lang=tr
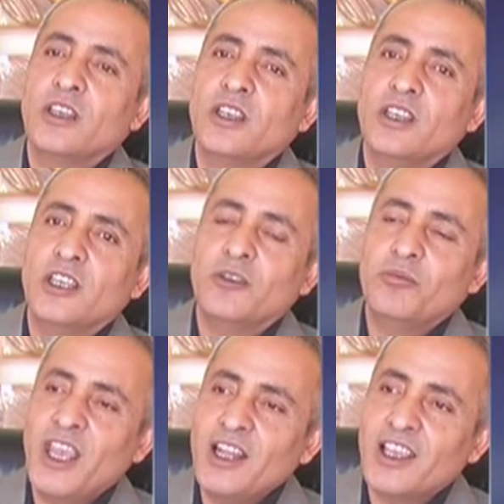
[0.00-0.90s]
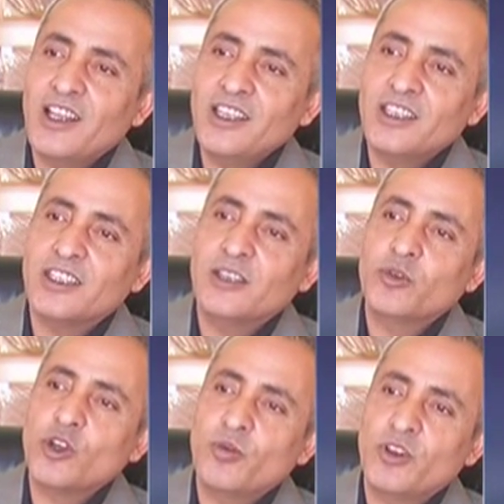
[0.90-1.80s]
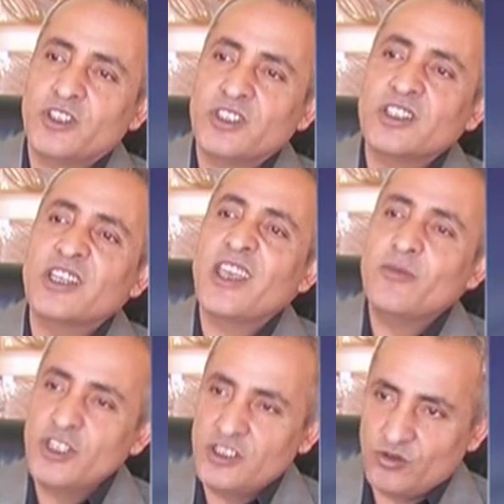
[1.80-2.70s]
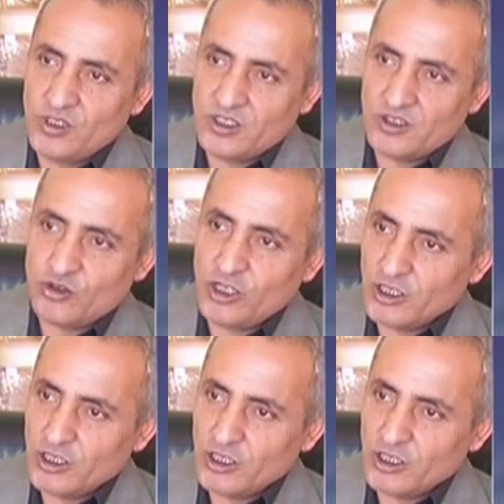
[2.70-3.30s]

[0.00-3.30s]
e, belgeli e, propolisin kremini de ürettik. Şu